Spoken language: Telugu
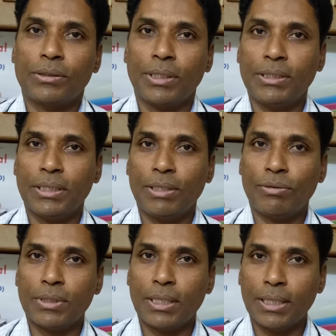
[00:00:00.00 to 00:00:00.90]
సో అంచేతనం
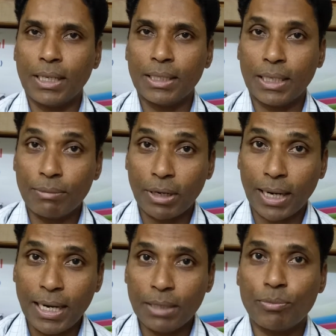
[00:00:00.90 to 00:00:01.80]
ఏమవుతుందంటే అందుకని మన
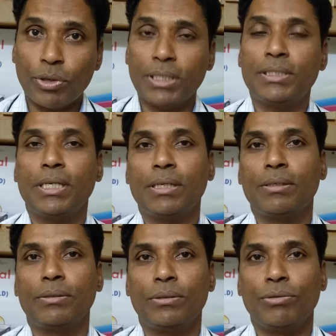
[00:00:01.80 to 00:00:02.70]
రైట్ ప్రోటీన్
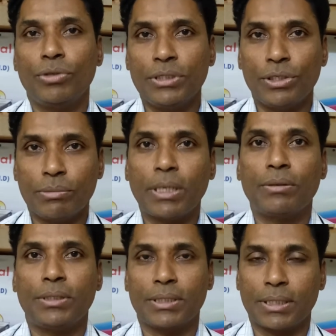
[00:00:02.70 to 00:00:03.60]
షేక్ గురించి ఈరోజు
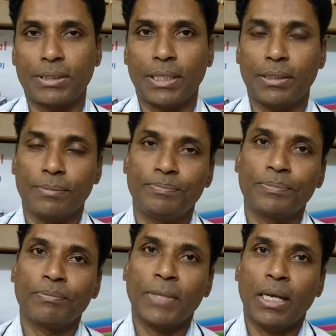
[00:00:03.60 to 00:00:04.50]
మనం డిస్కస్ చేద్దాం
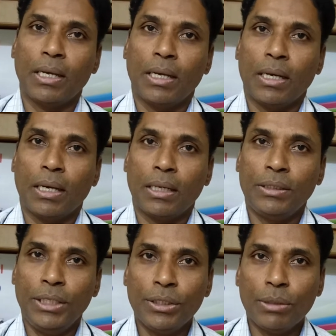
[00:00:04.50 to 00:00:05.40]

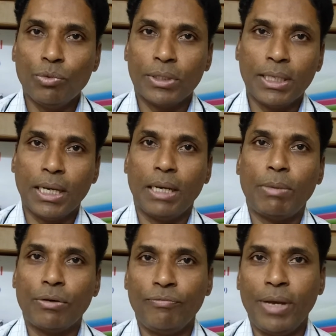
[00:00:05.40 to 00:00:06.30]
దీంట్లో ముఖ్యంగా
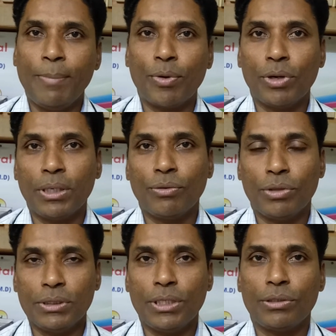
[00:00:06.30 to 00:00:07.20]
మనం వే ప్రోటీన్
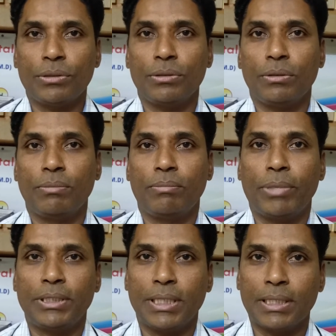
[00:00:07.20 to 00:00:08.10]
గురించి ఈరోజు
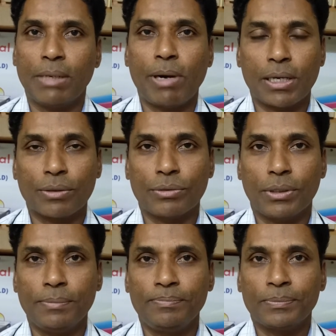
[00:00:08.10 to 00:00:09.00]
ప్రత్యేకంగా
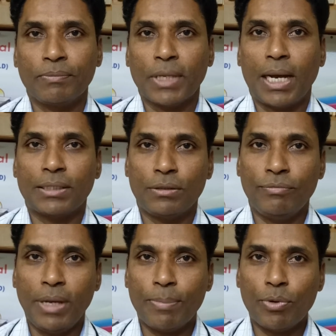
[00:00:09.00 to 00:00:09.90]
మాట్లాడుకుందాం అసలు
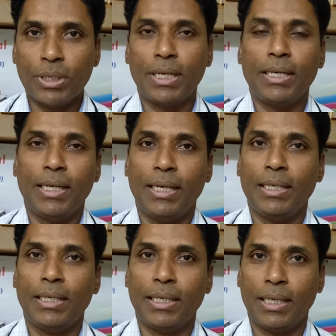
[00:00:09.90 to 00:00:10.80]
వే ప్రోటీన్ అంటే
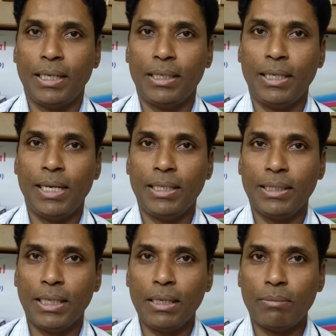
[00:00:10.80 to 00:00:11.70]
ఏంటంటే
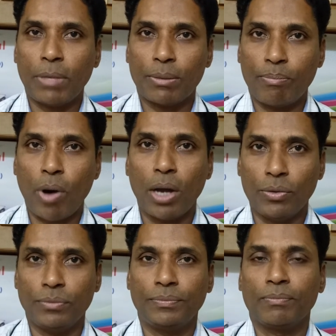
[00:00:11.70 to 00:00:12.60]
ఏదైతే మన
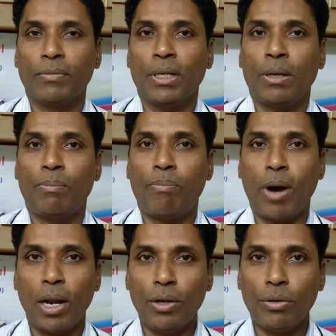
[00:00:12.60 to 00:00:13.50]
పాలు
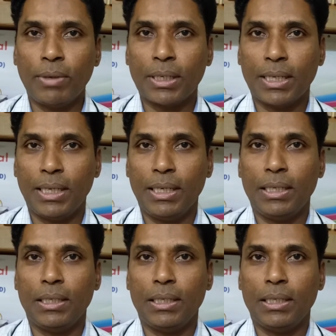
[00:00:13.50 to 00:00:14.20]
పాల్లో మనకి